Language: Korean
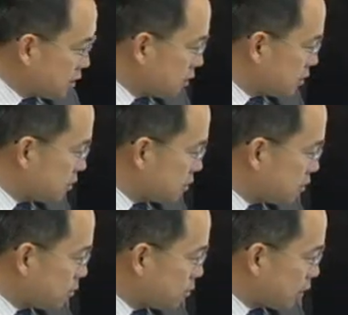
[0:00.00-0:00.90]

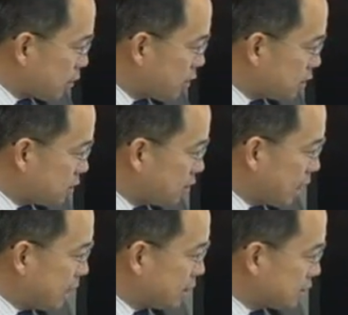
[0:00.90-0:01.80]
그거보다 훨씬 더
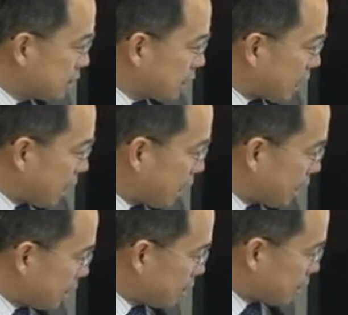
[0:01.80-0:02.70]
에너지가
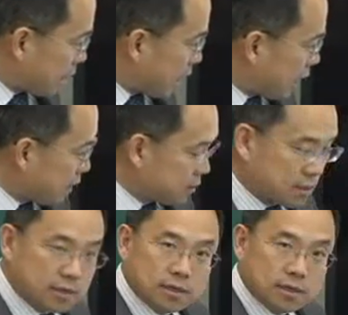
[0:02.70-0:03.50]
가, 어, 강한